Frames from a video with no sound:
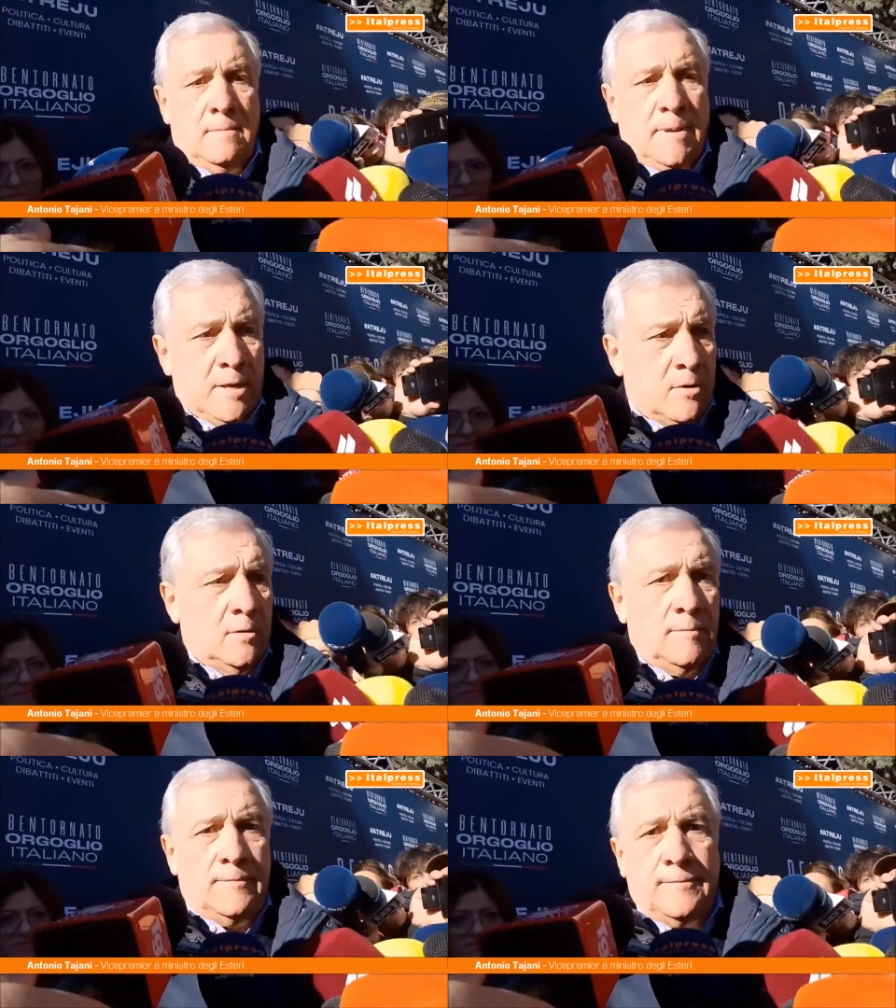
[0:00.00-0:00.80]
però
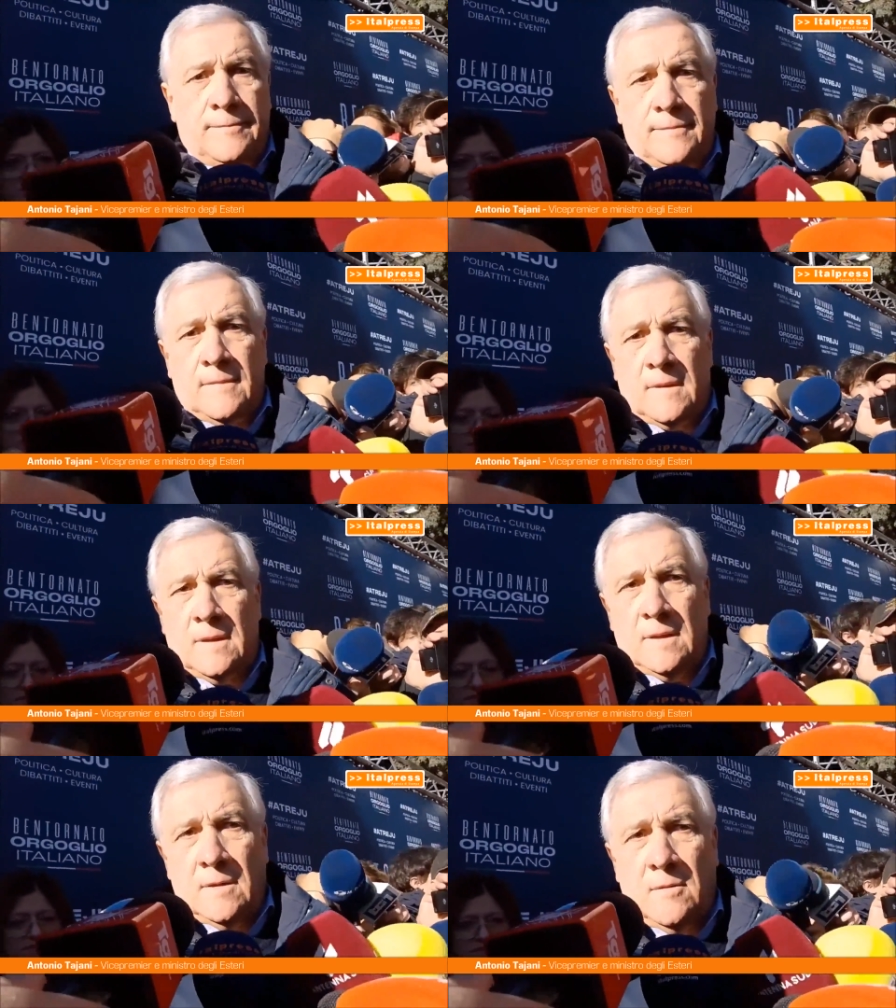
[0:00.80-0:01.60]

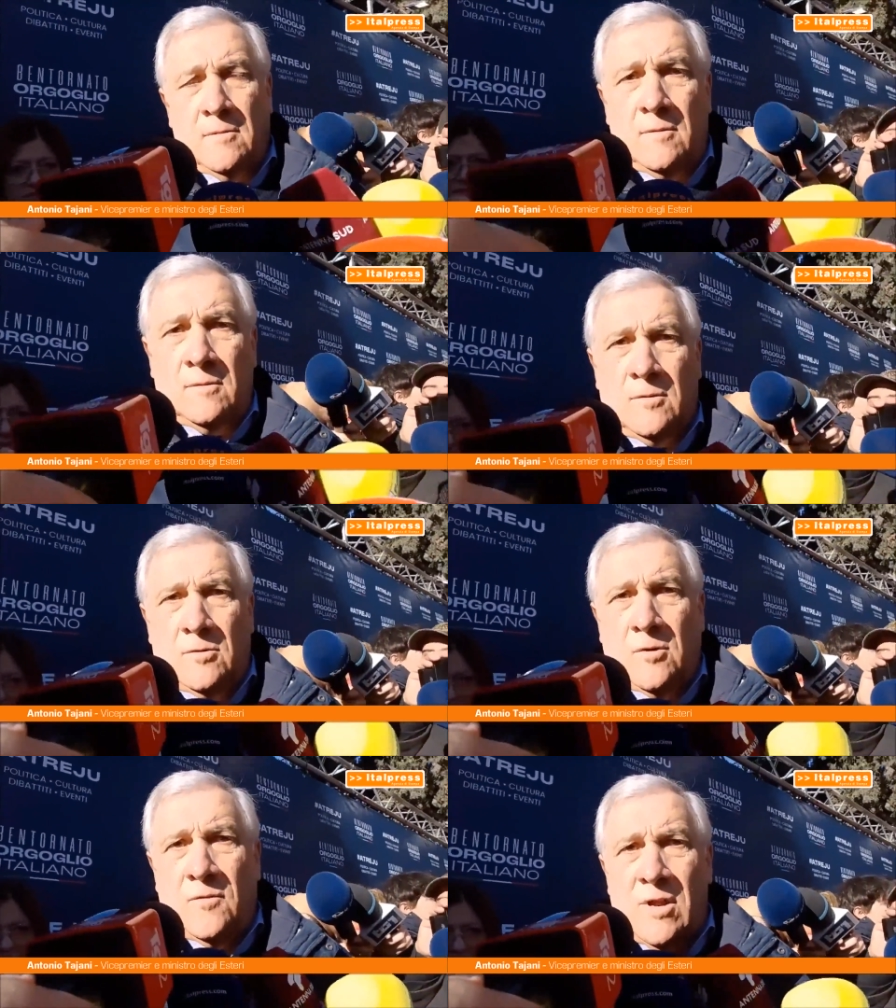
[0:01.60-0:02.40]

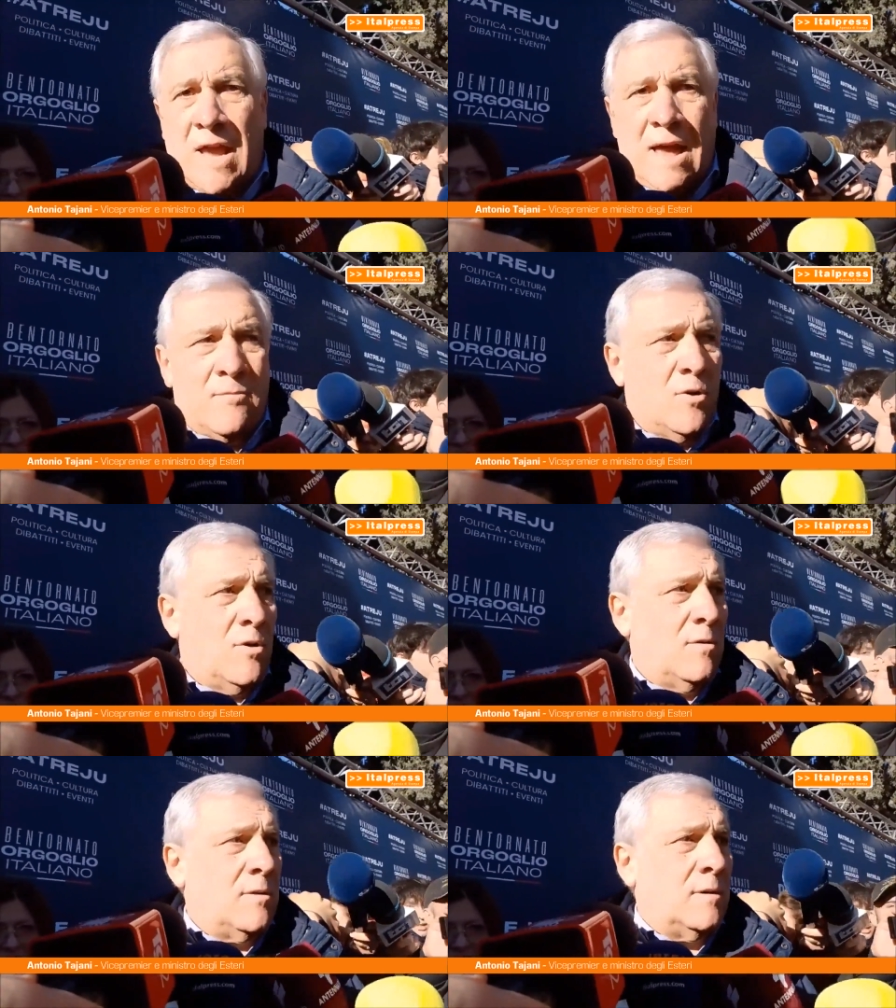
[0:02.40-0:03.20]
non lo
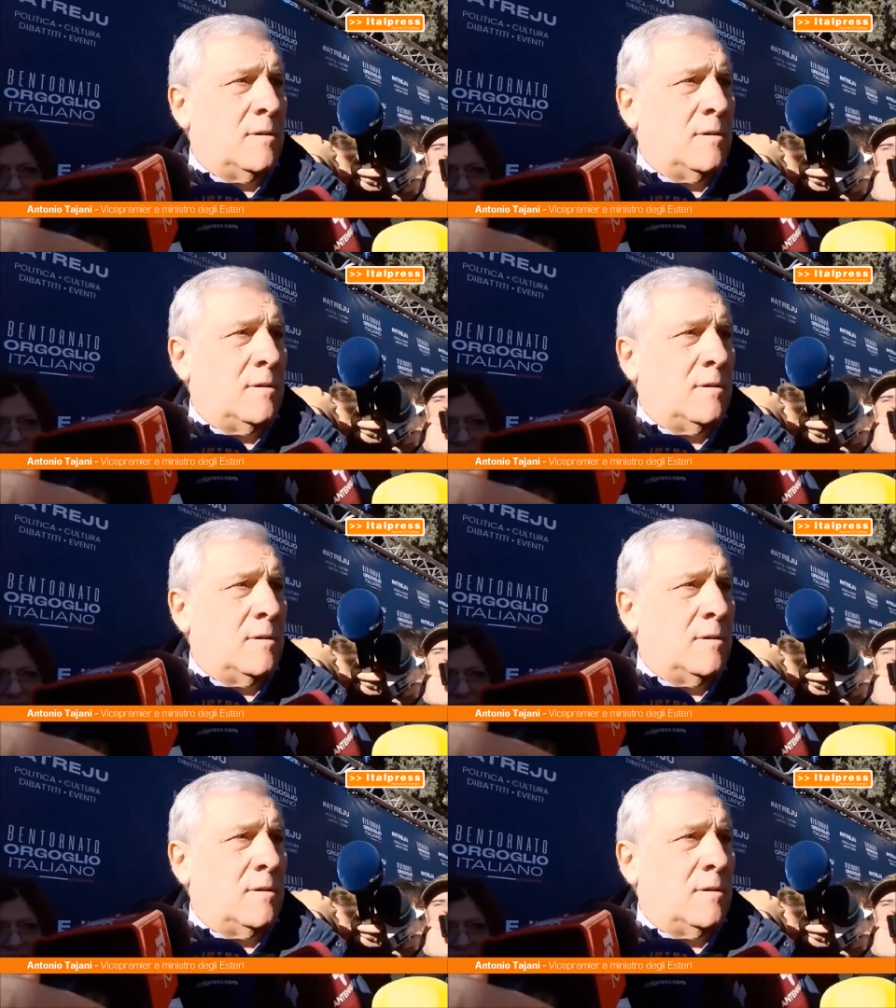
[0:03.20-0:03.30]
vogliamo